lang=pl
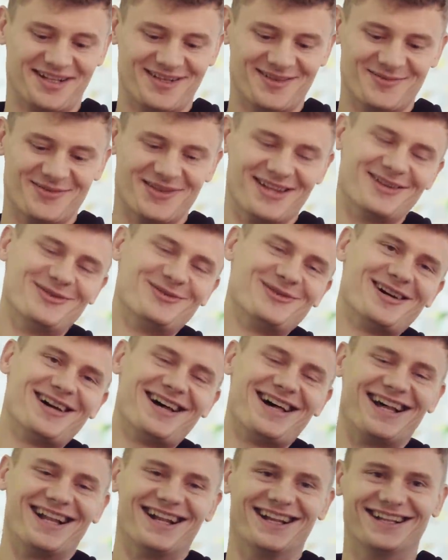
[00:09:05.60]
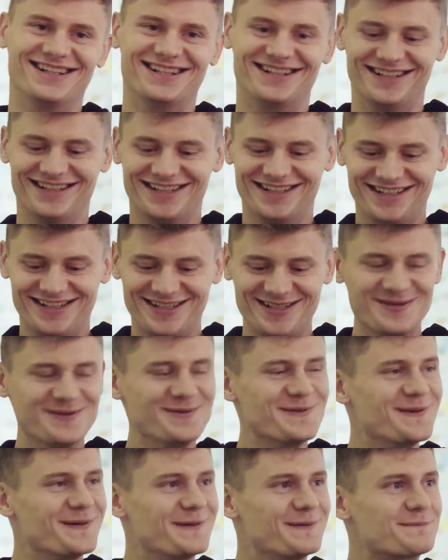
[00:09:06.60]
co Ci muszę no tak. zrobić. Tak.
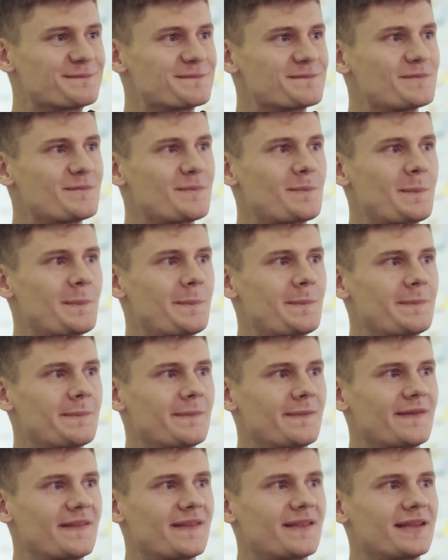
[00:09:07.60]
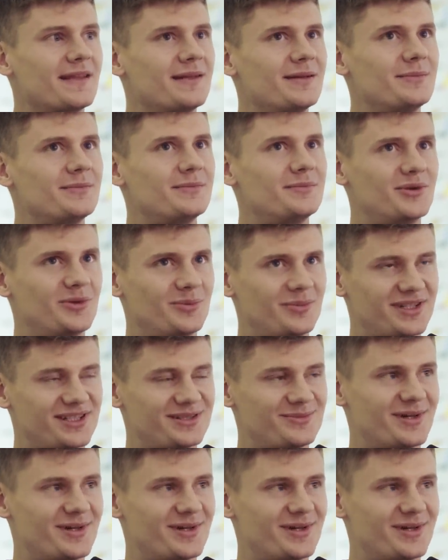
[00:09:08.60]
Był mecz z Barceloną. Był mecz z